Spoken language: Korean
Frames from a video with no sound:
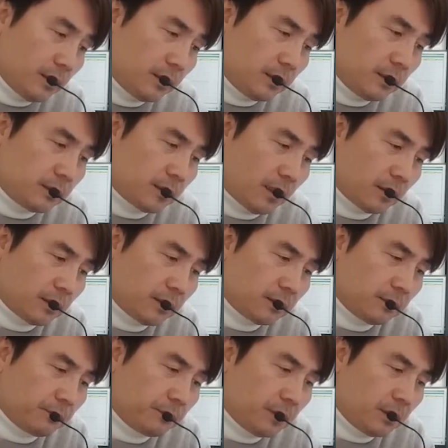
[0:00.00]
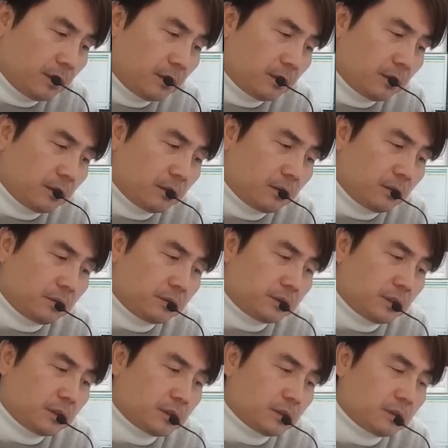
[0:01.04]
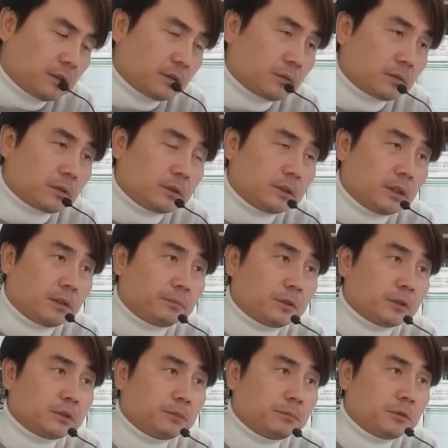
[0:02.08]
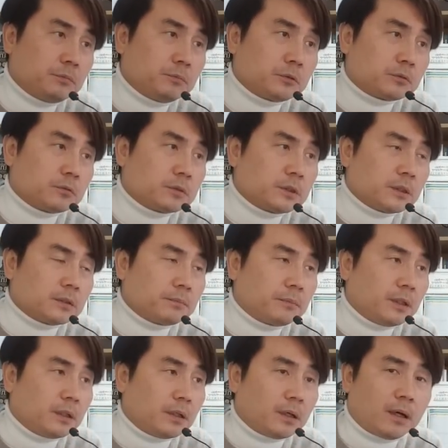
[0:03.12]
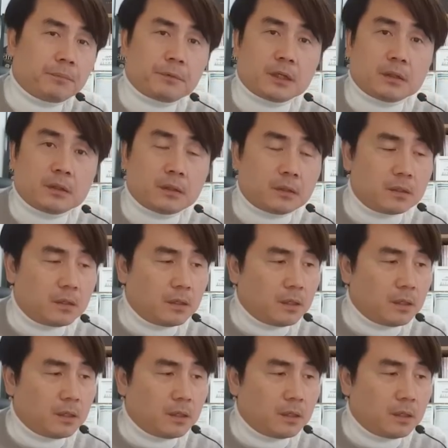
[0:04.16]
이 장기금리는 실질적으로 이제 뭐 10년물 국제금리 하면